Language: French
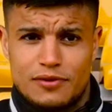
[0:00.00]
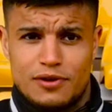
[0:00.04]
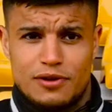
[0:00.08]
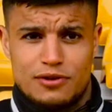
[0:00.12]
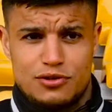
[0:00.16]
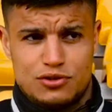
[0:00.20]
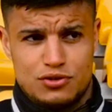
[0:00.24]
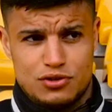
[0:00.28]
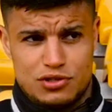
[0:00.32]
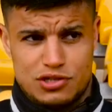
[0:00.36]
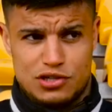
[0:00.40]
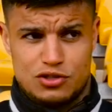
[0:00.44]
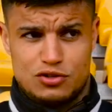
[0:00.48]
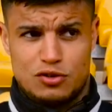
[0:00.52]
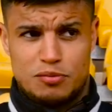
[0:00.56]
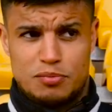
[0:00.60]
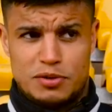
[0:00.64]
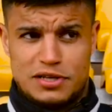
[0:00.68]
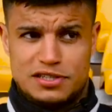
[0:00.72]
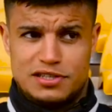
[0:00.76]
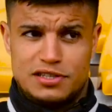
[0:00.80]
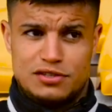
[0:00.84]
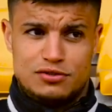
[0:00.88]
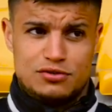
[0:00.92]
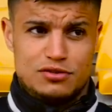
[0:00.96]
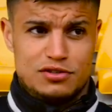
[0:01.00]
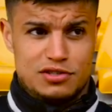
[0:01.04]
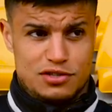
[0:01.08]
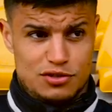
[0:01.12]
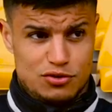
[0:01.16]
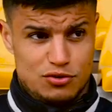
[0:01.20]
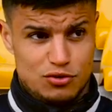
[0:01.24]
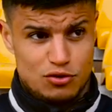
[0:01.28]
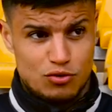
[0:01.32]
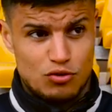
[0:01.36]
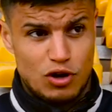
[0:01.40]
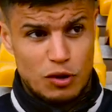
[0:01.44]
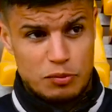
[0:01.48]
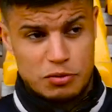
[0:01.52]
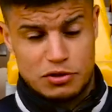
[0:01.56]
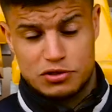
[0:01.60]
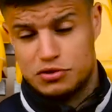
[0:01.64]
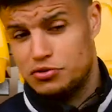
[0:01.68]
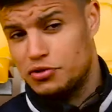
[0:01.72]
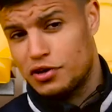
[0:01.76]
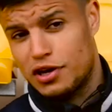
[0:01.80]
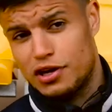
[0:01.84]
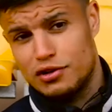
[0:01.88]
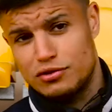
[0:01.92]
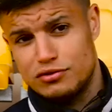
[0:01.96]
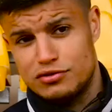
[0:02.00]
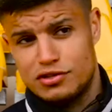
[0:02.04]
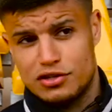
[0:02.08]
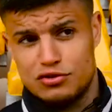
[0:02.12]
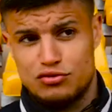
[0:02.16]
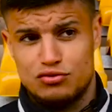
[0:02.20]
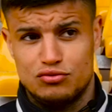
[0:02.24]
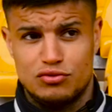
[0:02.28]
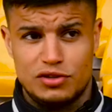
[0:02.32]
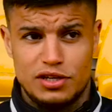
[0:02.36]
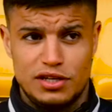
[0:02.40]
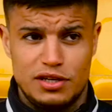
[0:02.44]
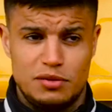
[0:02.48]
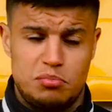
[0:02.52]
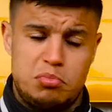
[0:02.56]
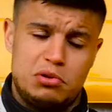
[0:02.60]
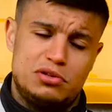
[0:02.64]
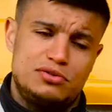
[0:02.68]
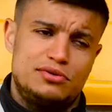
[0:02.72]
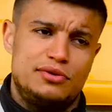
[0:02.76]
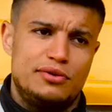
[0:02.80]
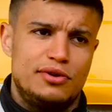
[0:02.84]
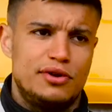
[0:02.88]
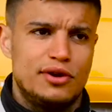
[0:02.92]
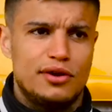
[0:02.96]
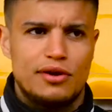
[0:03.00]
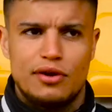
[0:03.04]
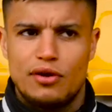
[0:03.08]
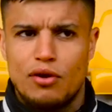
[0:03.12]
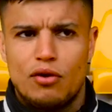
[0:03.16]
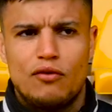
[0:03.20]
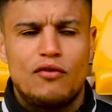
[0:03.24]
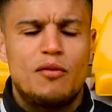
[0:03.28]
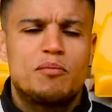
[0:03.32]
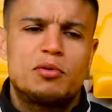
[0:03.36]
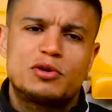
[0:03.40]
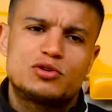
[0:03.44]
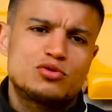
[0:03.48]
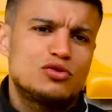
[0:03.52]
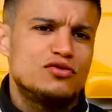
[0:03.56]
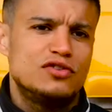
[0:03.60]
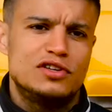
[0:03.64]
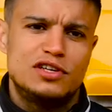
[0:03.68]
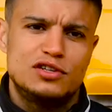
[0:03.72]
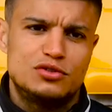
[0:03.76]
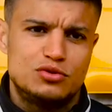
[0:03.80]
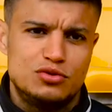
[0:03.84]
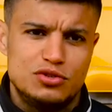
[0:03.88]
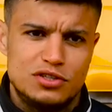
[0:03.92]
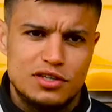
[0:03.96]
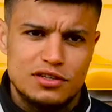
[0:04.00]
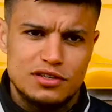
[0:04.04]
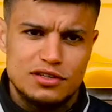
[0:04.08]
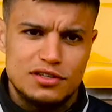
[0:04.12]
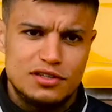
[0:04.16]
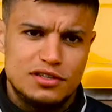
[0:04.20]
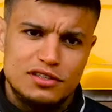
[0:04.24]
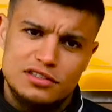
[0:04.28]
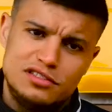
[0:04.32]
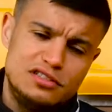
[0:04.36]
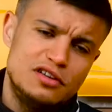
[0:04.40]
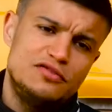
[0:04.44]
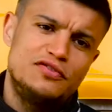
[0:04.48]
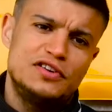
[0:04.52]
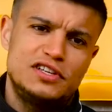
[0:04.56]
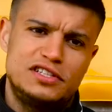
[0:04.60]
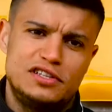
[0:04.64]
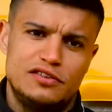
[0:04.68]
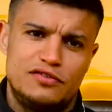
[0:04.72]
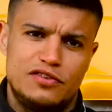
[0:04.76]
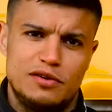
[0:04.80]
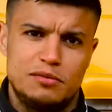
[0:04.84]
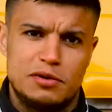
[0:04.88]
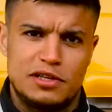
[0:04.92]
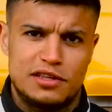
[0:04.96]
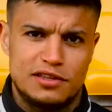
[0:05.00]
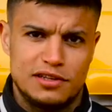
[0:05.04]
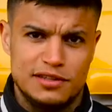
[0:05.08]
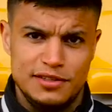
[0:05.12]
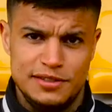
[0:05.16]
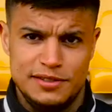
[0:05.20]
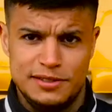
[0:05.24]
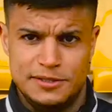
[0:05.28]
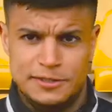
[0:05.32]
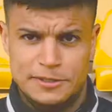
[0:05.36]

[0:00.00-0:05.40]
cette saison passée, cette saison noire, parce que rien ne nous a souri, parce qu'on ne va pas se trouver d'excuses. Hein. C'est fait, c'est fait maintenant.